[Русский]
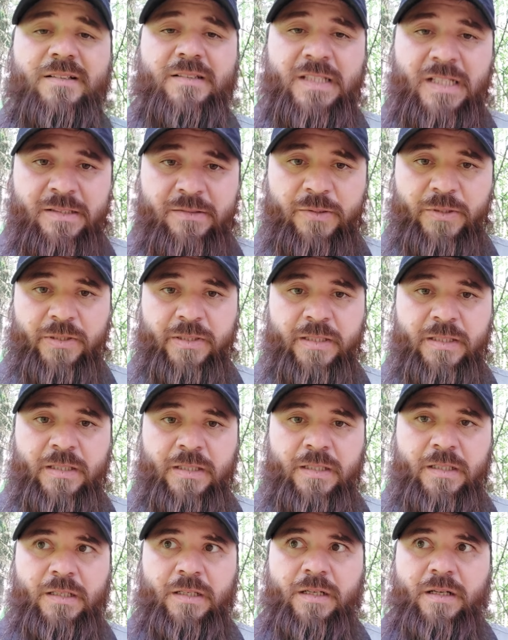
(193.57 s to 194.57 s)
Так вот,
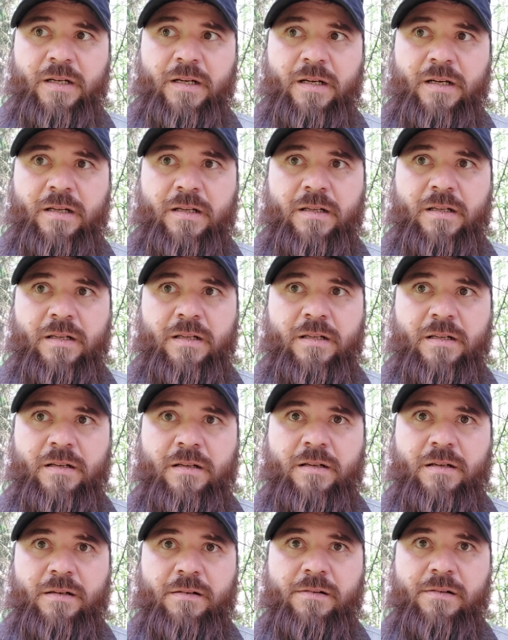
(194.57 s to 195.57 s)

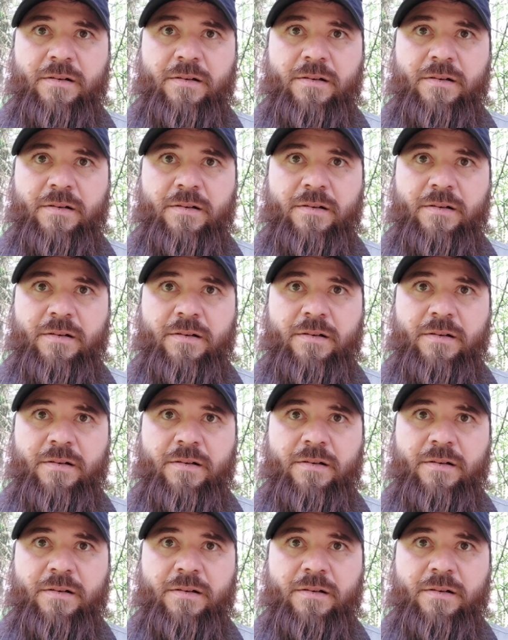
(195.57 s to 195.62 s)
а,